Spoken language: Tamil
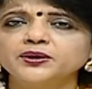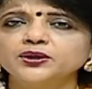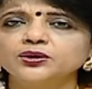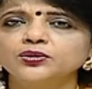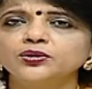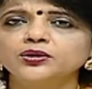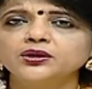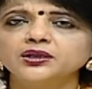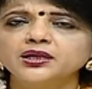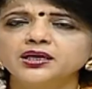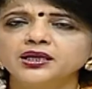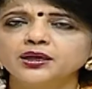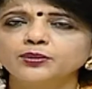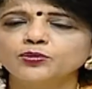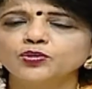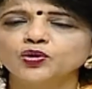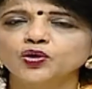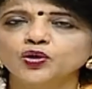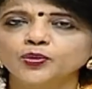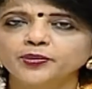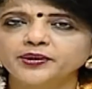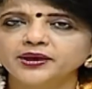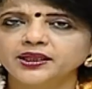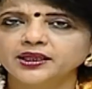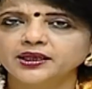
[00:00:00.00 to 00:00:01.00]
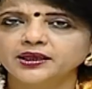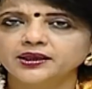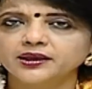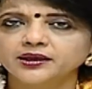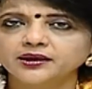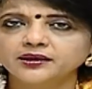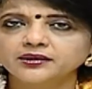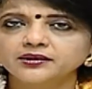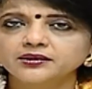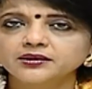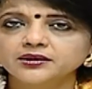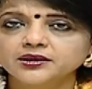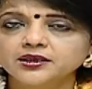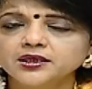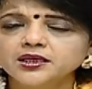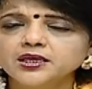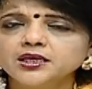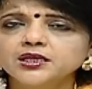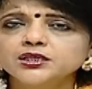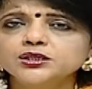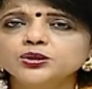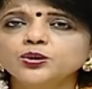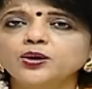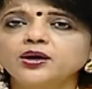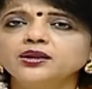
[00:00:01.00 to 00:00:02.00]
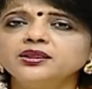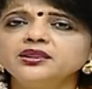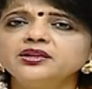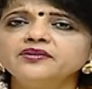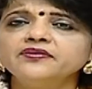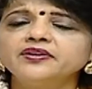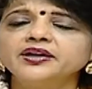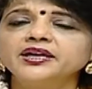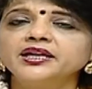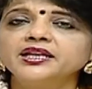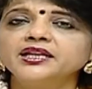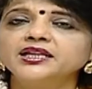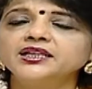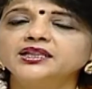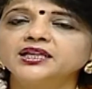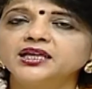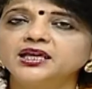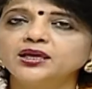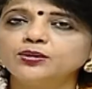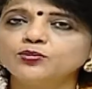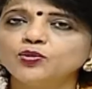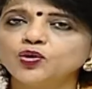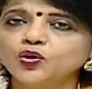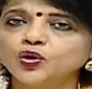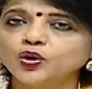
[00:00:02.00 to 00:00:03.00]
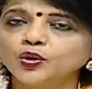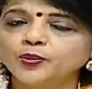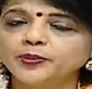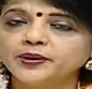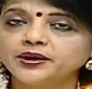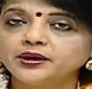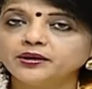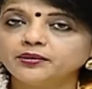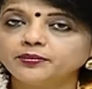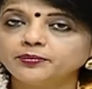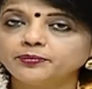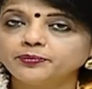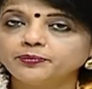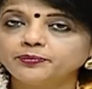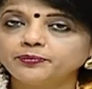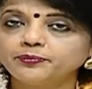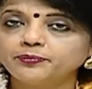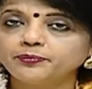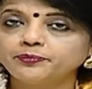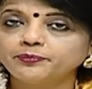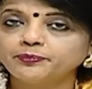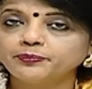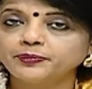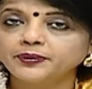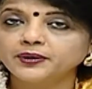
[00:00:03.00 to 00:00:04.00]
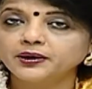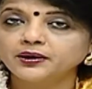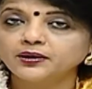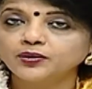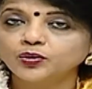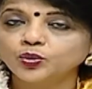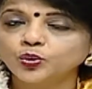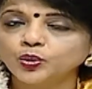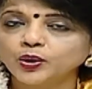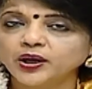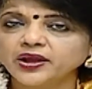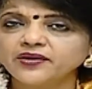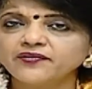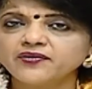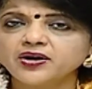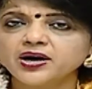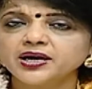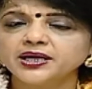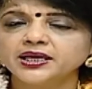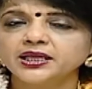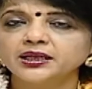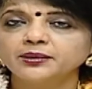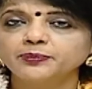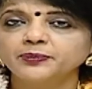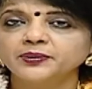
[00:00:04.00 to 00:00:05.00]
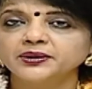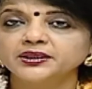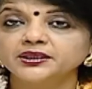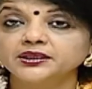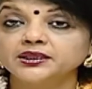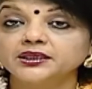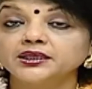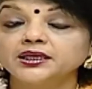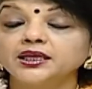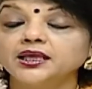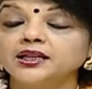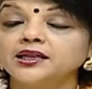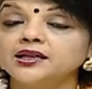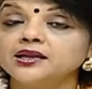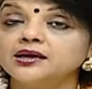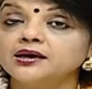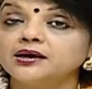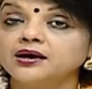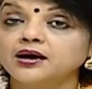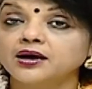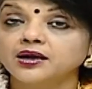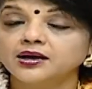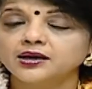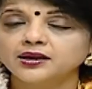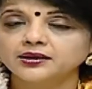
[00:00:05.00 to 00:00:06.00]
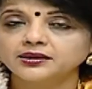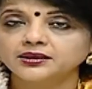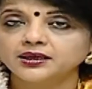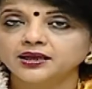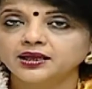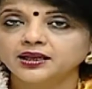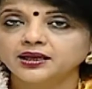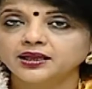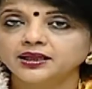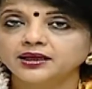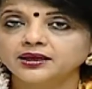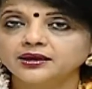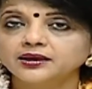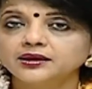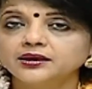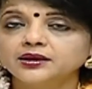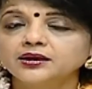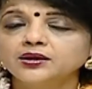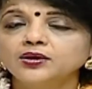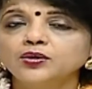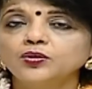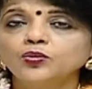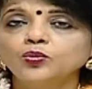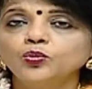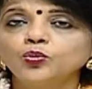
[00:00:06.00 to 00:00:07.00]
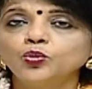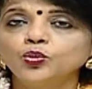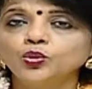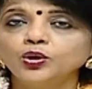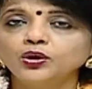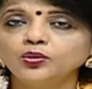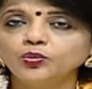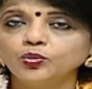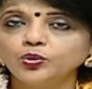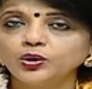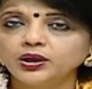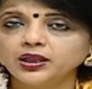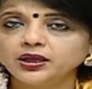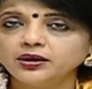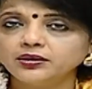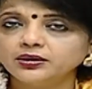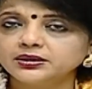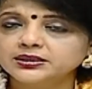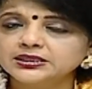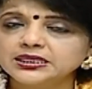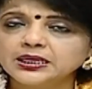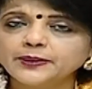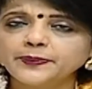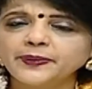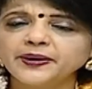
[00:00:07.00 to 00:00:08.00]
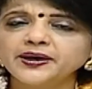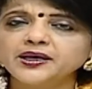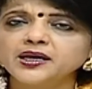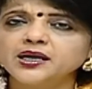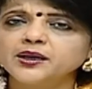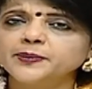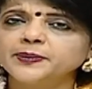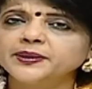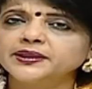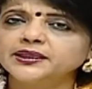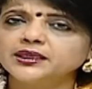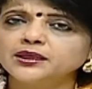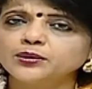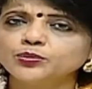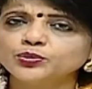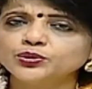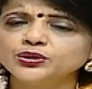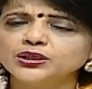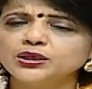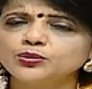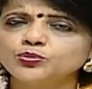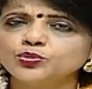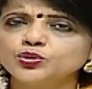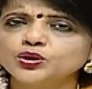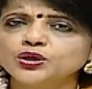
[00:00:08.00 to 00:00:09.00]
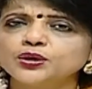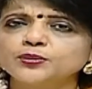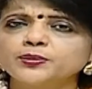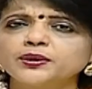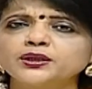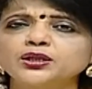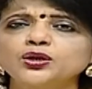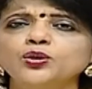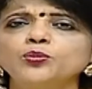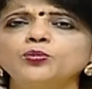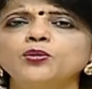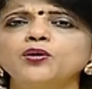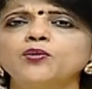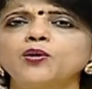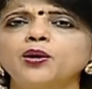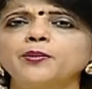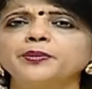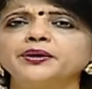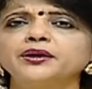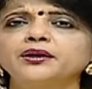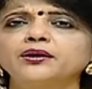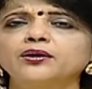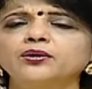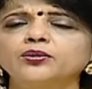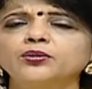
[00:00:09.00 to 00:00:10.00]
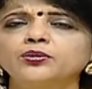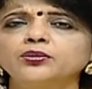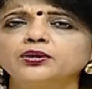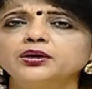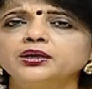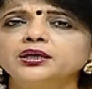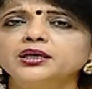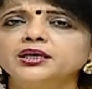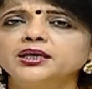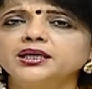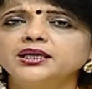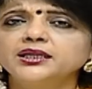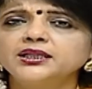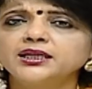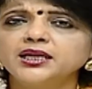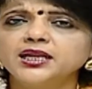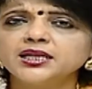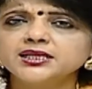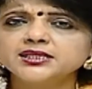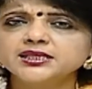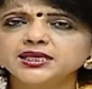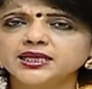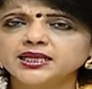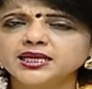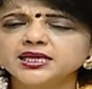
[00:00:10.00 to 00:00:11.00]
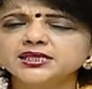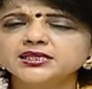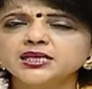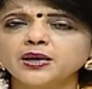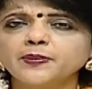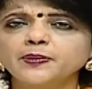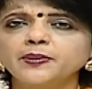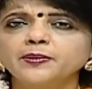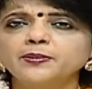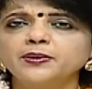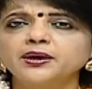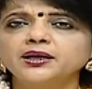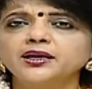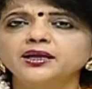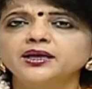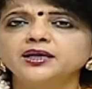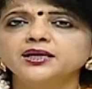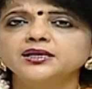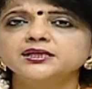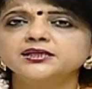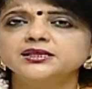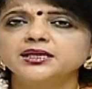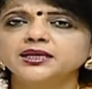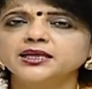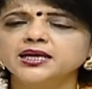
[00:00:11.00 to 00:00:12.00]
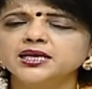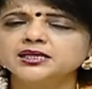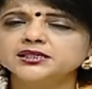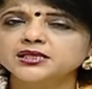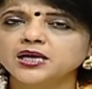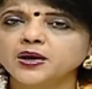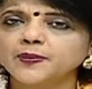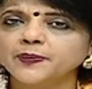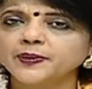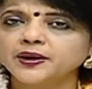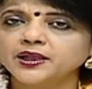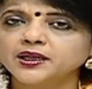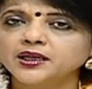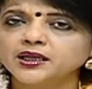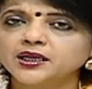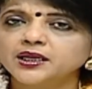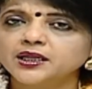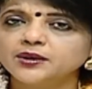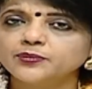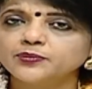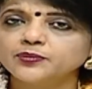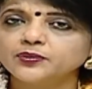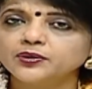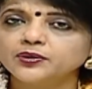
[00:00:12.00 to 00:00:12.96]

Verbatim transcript: பதினொன்று தான் ஹீமோக்ளோபினே இருக்கிறது ஸோ அந்த வகையில் இந்த ஹீமோக்ளோபின் குறைவாக இருப்பது என்ன காரணத்தினால உர உடல் சில பெண்களுக்கு பார்த்திங்கன்னா முதல் மூன்று மாதம் ரொம்ப வாமிட் இருக்கும் இதனால் சரியாக சாப்பிட மாட்டாங்க சரியாக சாப்பிடாதனால